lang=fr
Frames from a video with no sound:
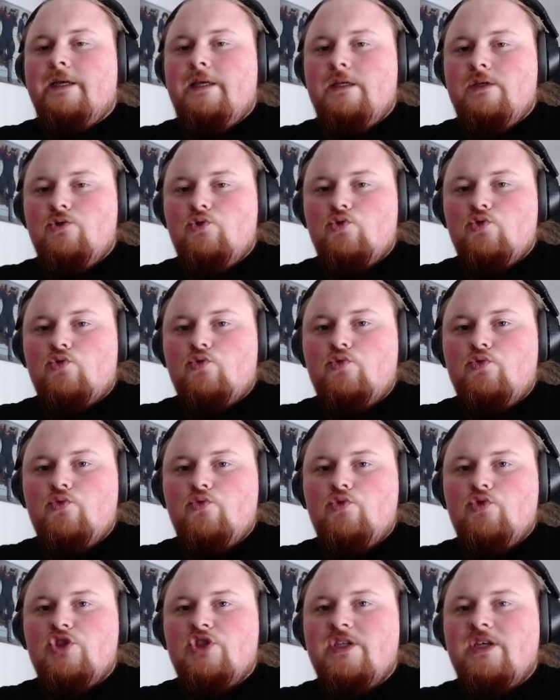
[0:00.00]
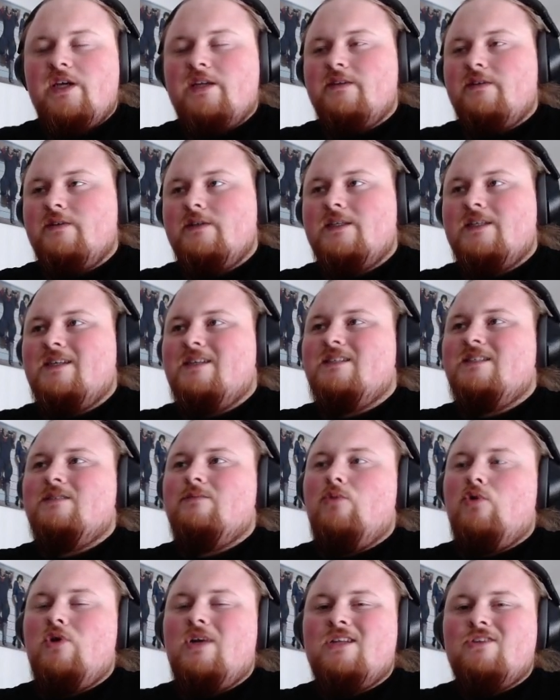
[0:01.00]
Et du coup, j'ai atteint
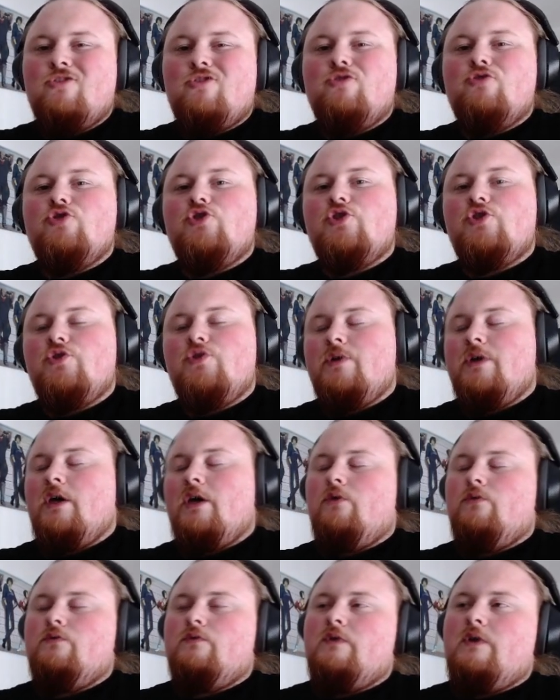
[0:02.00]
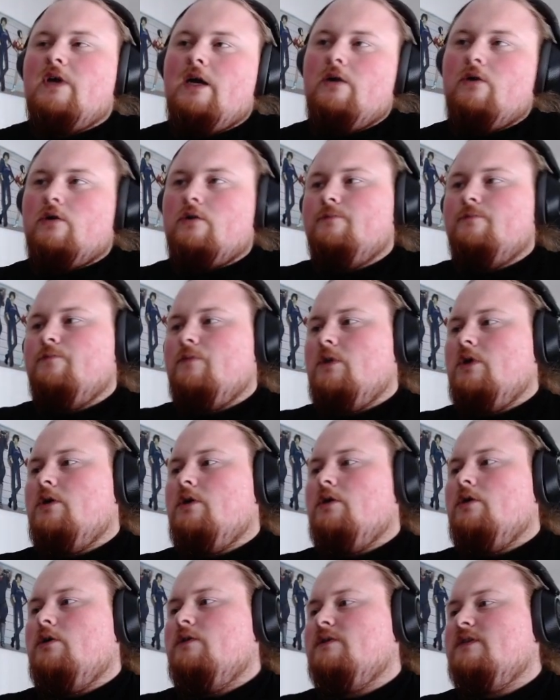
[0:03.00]
quasiment la tranche 140. Alors,
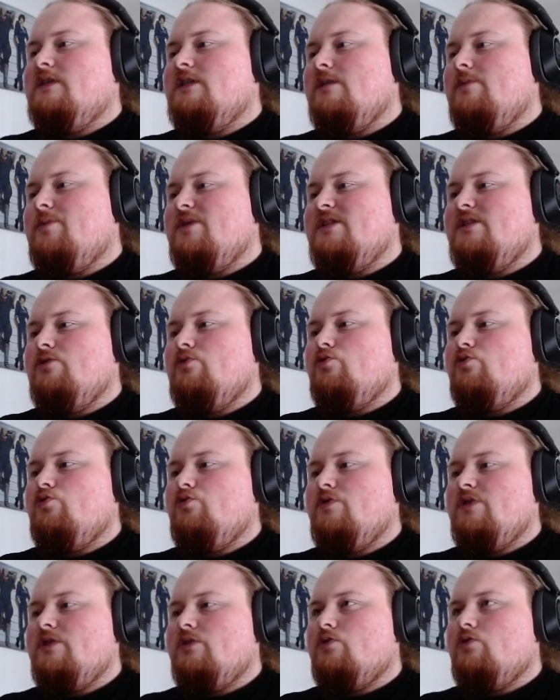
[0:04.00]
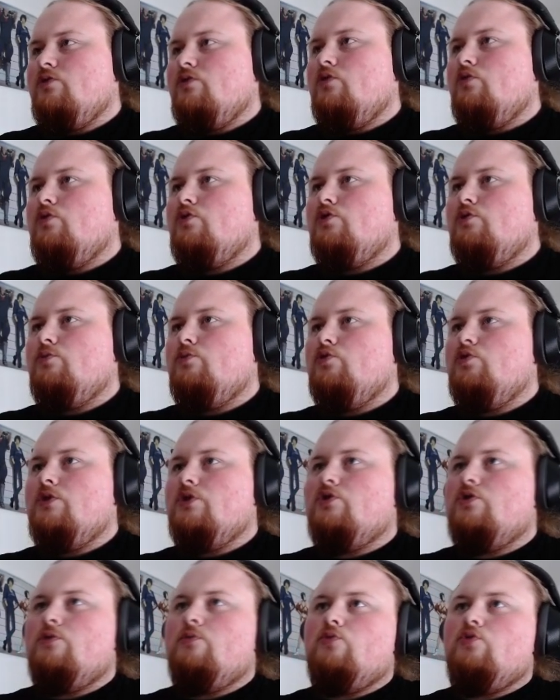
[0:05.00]
euh, ce qui s'est passé du coup, c'est que grosso modo,
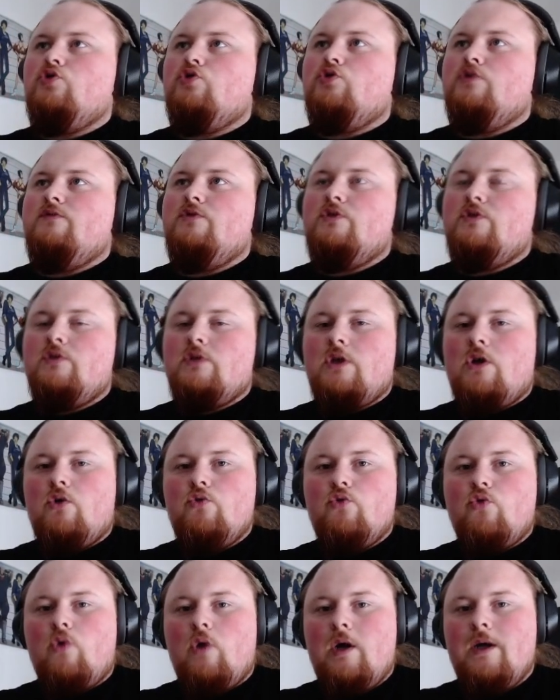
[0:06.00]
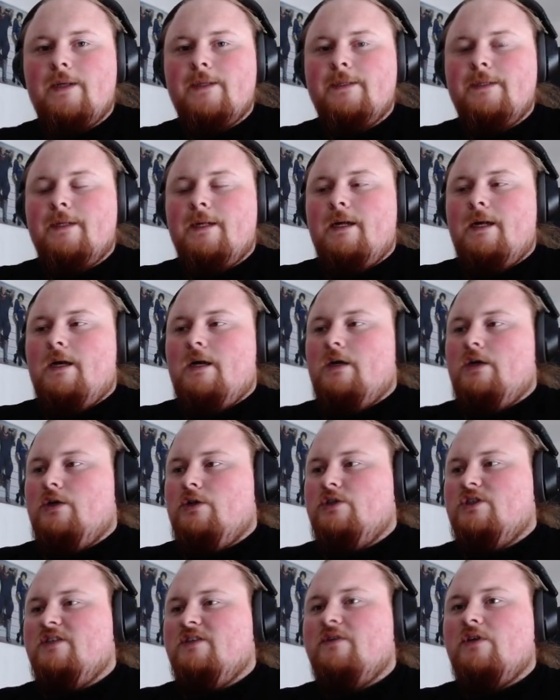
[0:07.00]
actuellement, je suis au niveau 143.
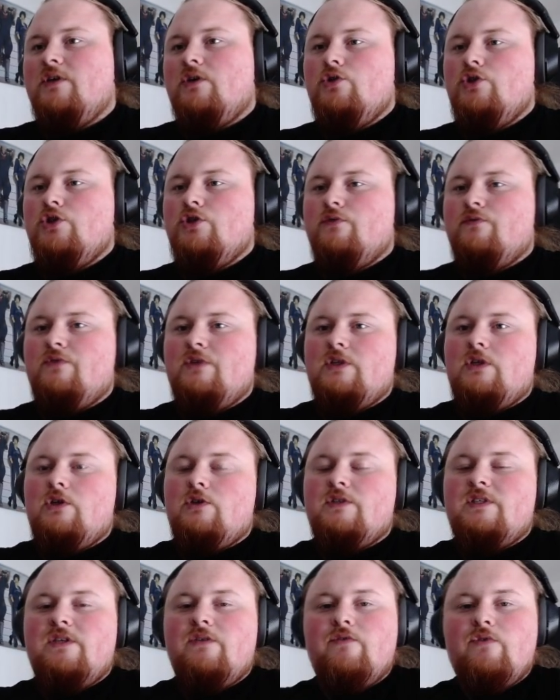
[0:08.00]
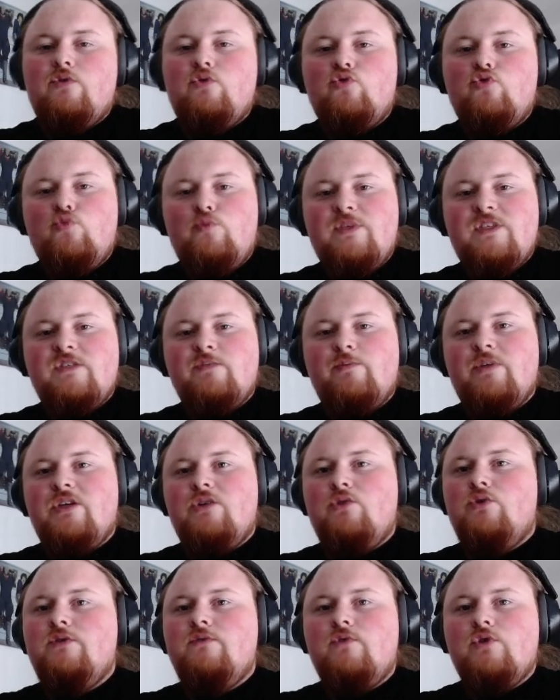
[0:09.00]
Euh, j'avais rush en fait lorsqu'il y avait eu le double XP,
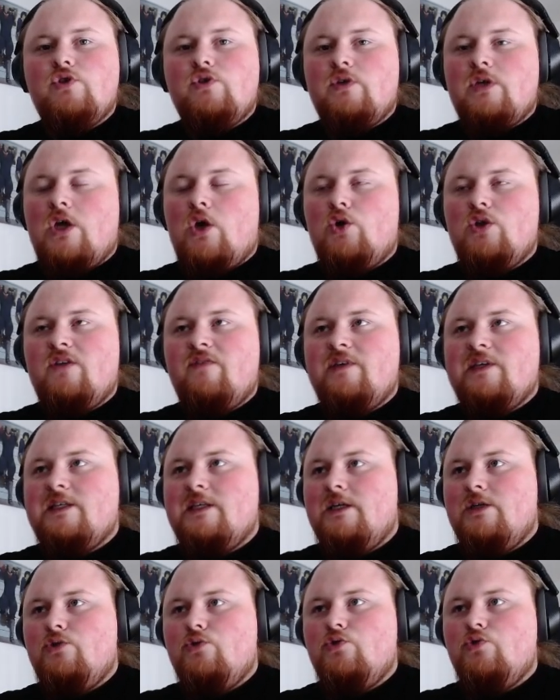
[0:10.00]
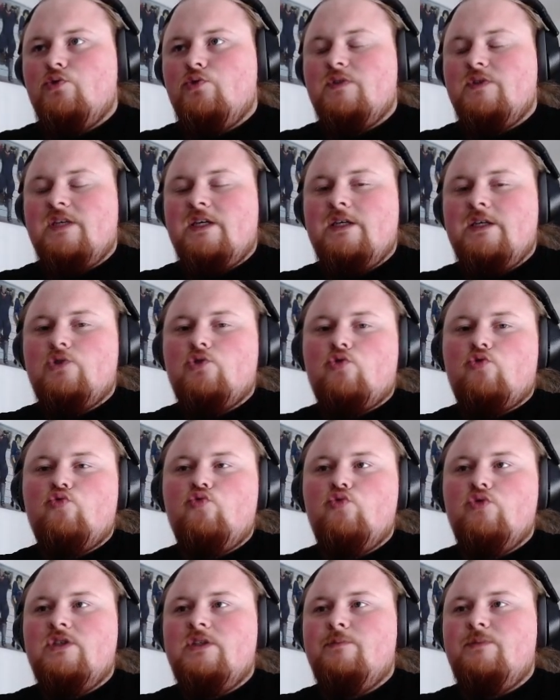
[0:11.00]
le niveau 140 avec quelques succès et
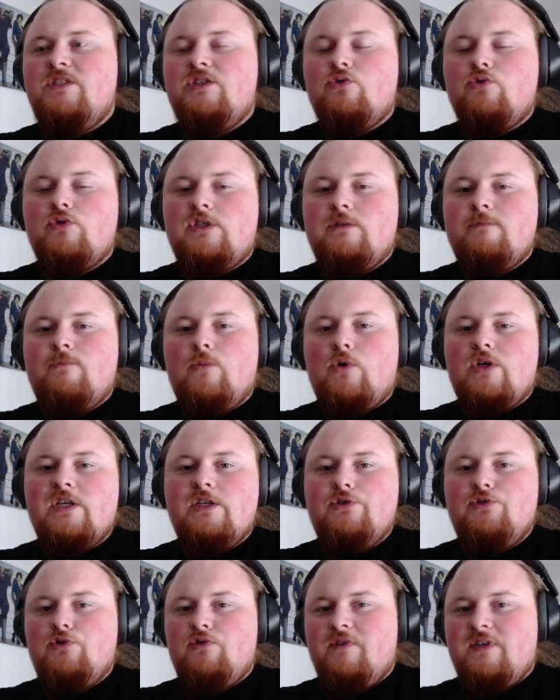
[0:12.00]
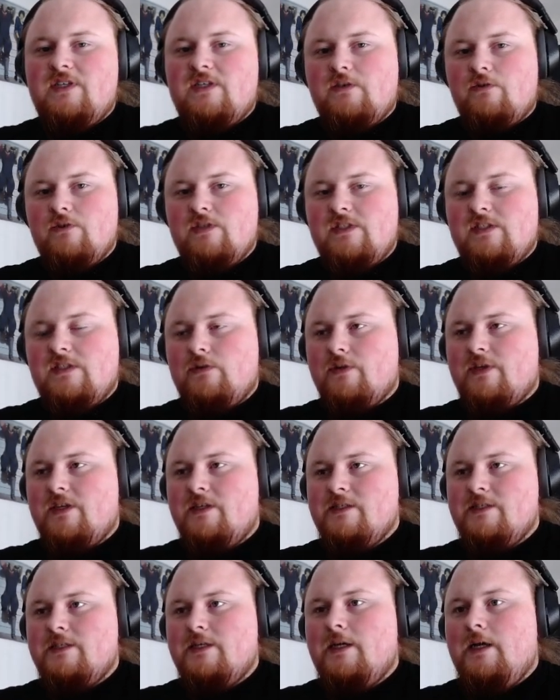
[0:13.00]
surtout des petits trucs qui me manquaient du level 110,
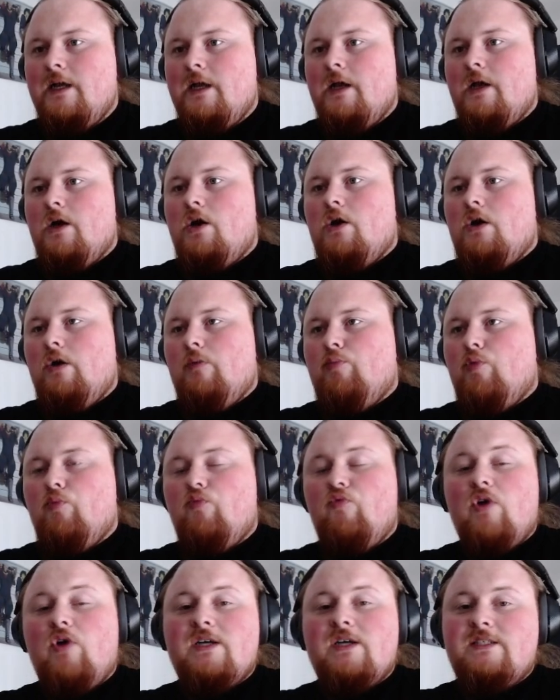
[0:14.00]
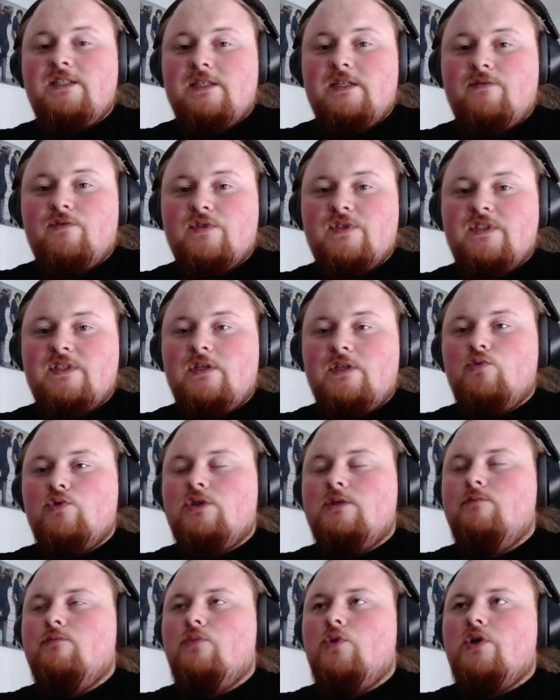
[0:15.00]
115 euh, pour pouvoir essayer d'avancer ça.
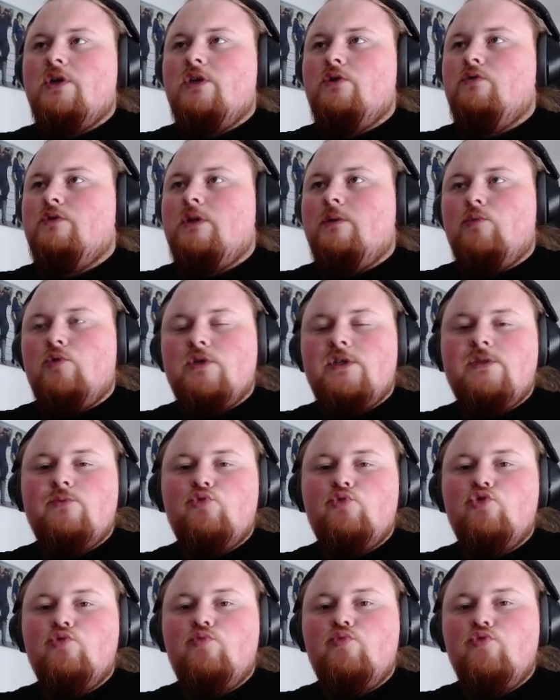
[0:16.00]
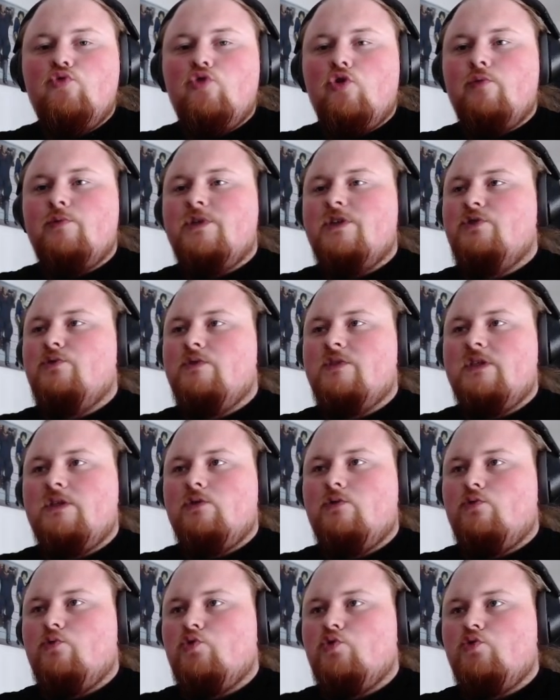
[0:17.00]
Donc il me manquait notamment le début du pourbe, des
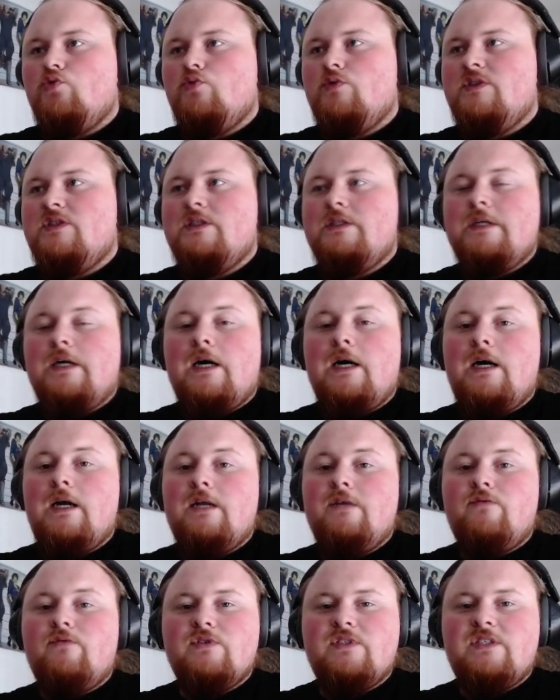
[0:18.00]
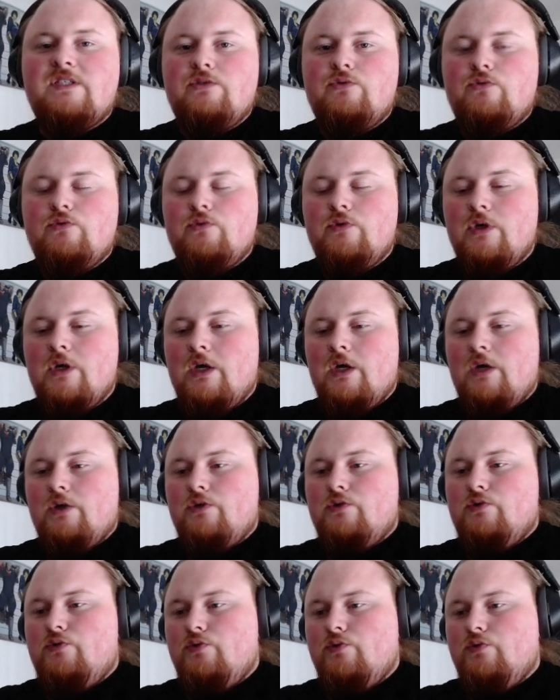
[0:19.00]
succès donjons, etc., l'avancée du,
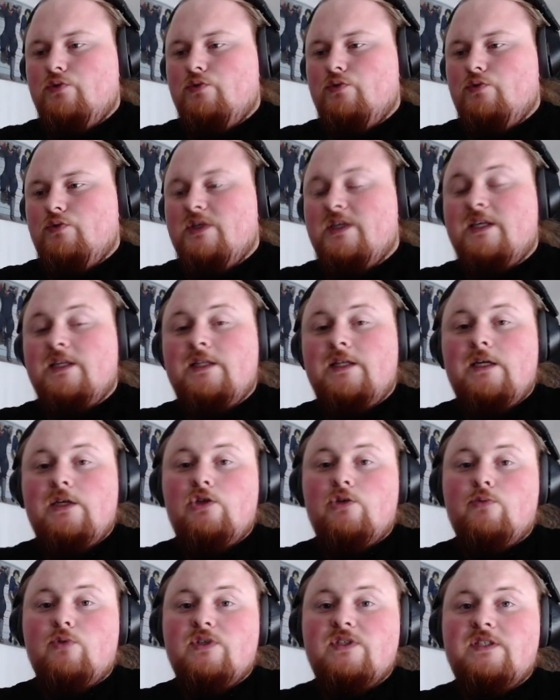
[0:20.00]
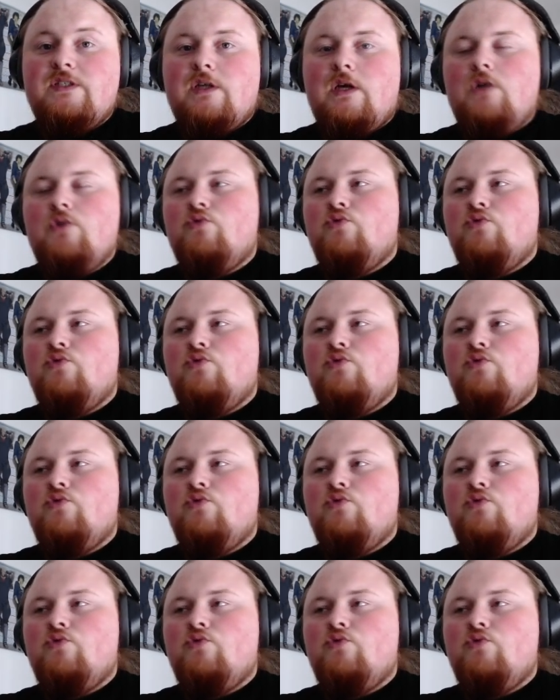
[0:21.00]
des quêtes d'alignement, etc.